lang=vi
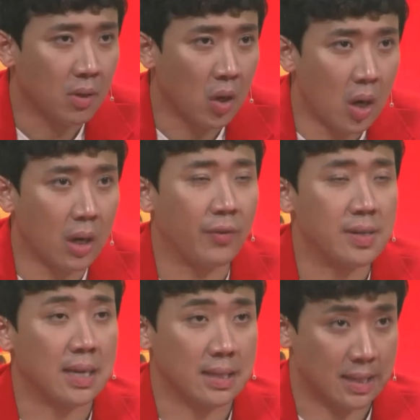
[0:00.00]
Con là phải
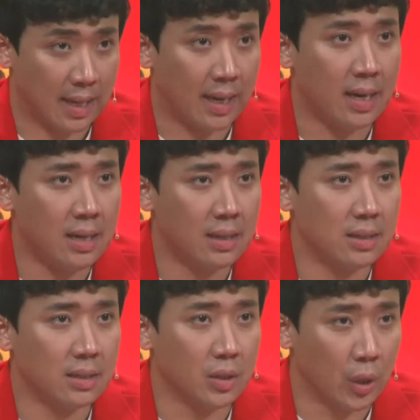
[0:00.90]
sạch sẽ,
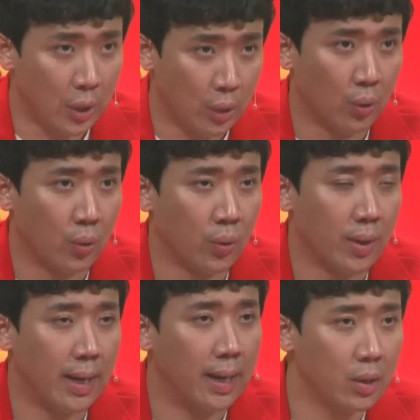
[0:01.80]
nhiều,
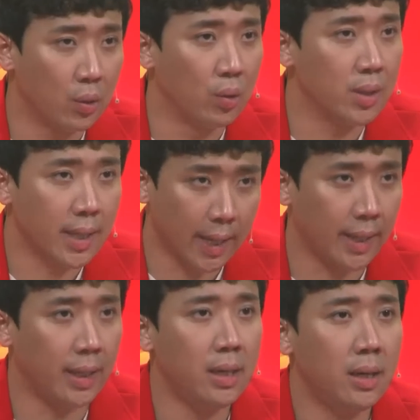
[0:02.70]
ăn uống
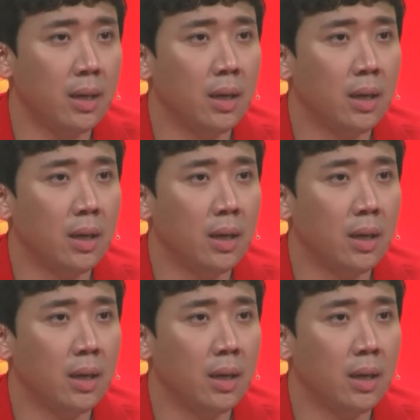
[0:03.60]
kỹ,